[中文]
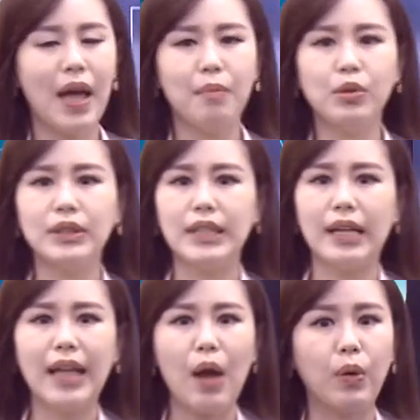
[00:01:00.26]
目
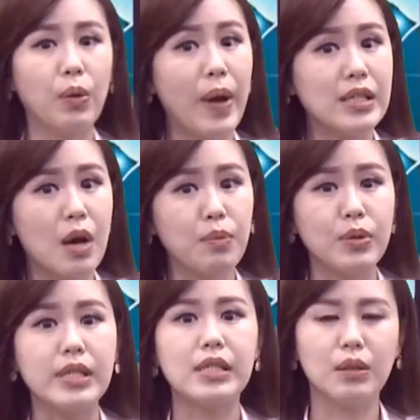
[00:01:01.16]
前，泰国的外交
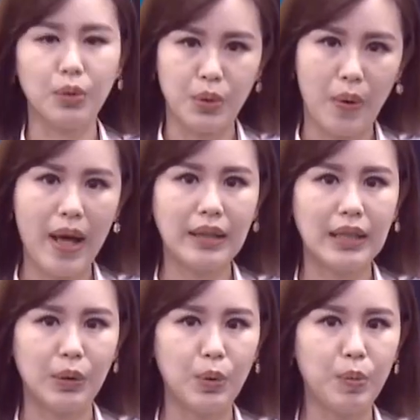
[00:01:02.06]
部以及旅游和
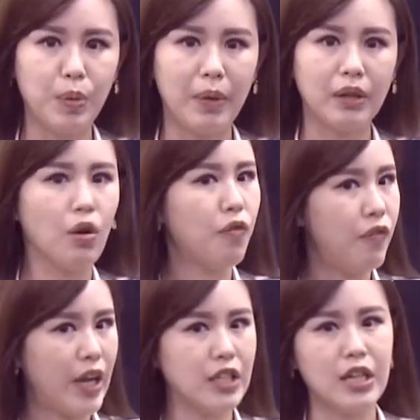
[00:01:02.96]
体育部门都
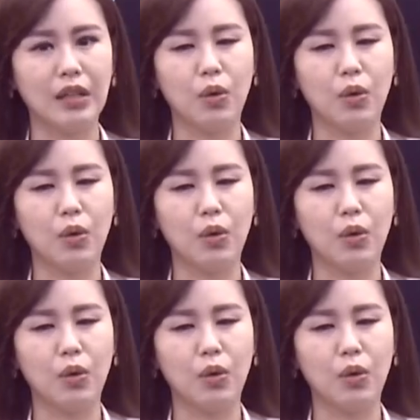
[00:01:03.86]
非常